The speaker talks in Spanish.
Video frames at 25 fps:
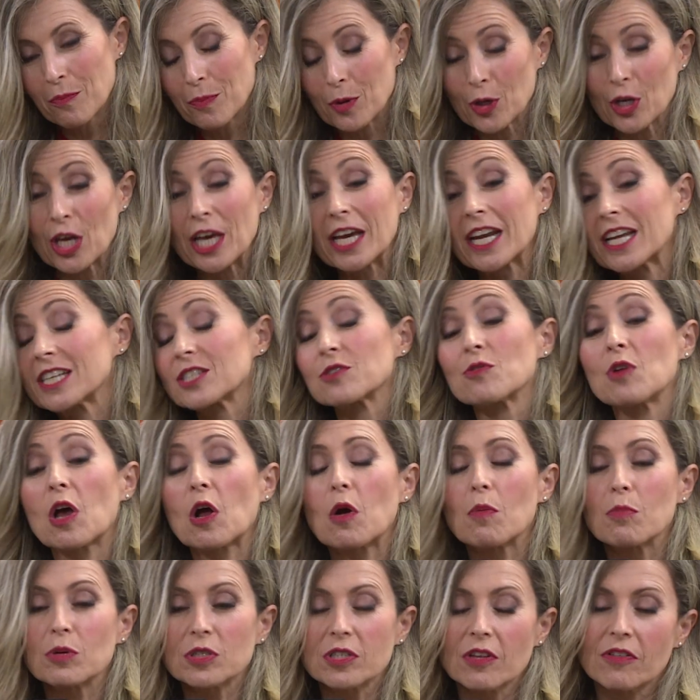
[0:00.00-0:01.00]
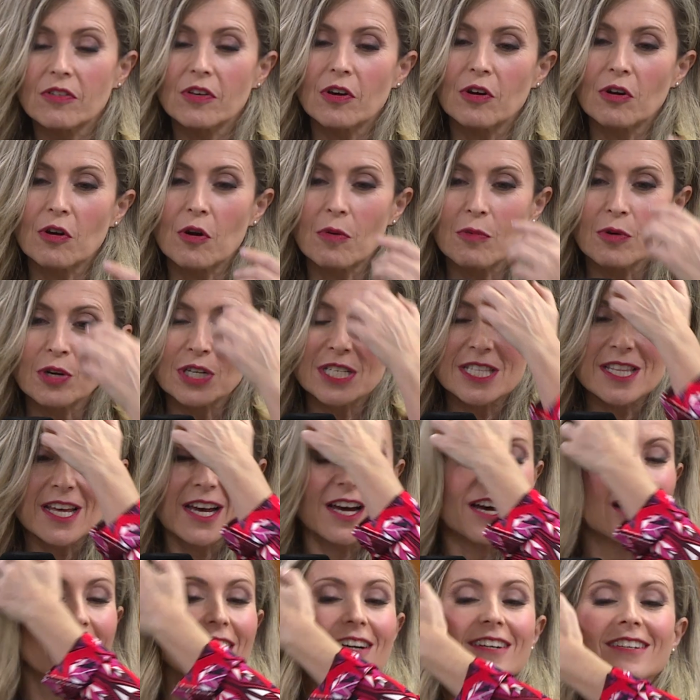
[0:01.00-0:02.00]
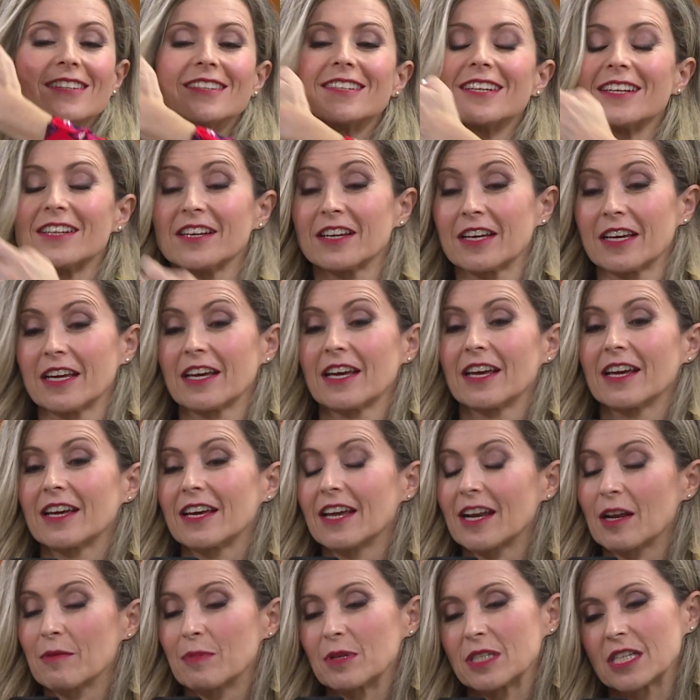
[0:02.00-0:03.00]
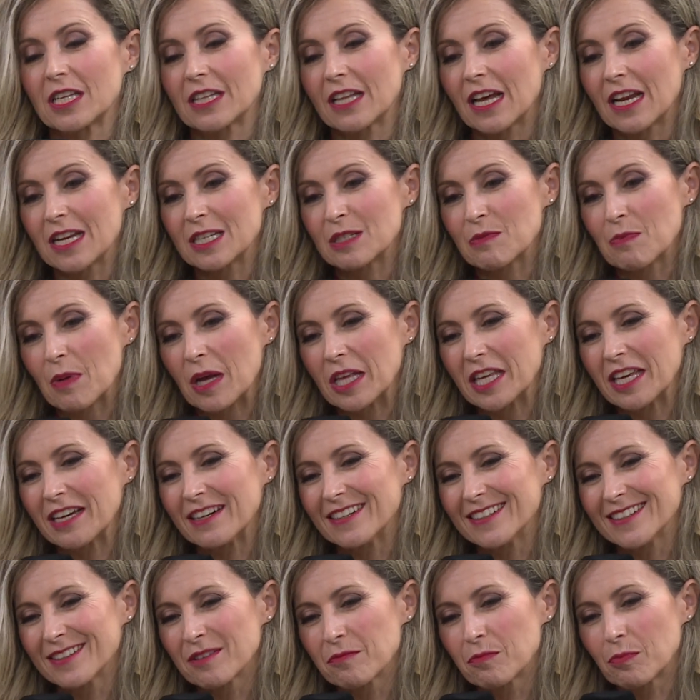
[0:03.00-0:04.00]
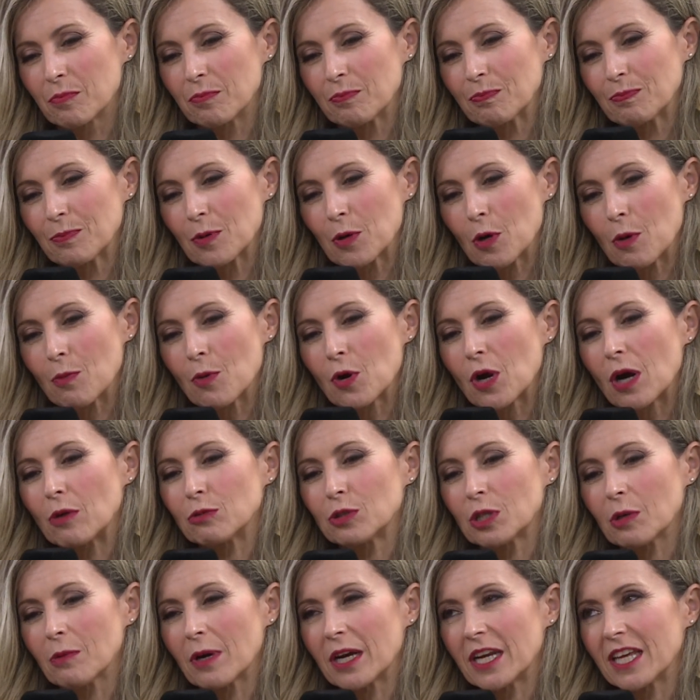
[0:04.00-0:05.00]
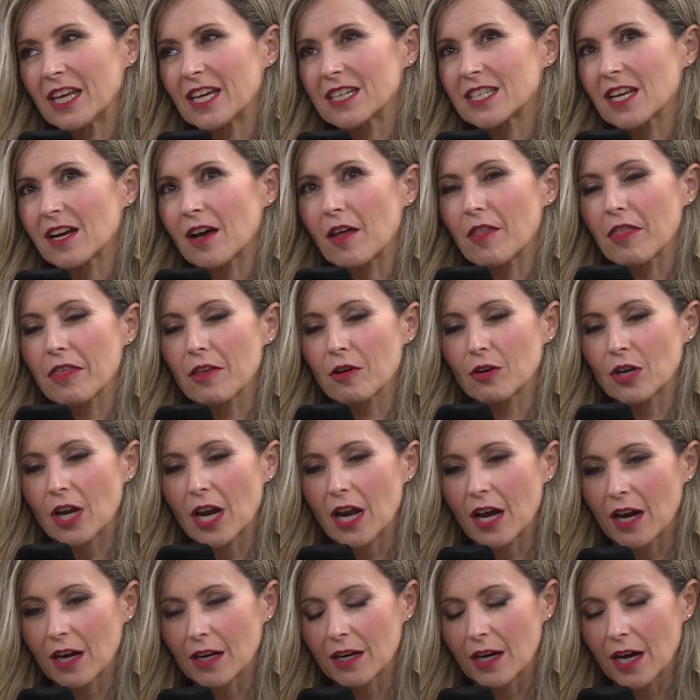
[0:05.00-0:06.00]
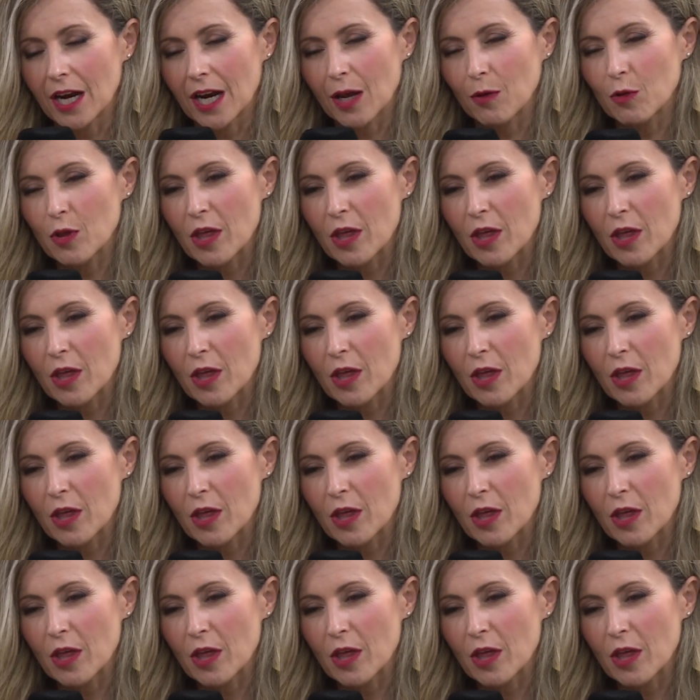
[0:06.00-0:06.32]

¿Por qué crees que una composición como esta tiene que, representar a España? ¿Cómo cautivaría esa canción a la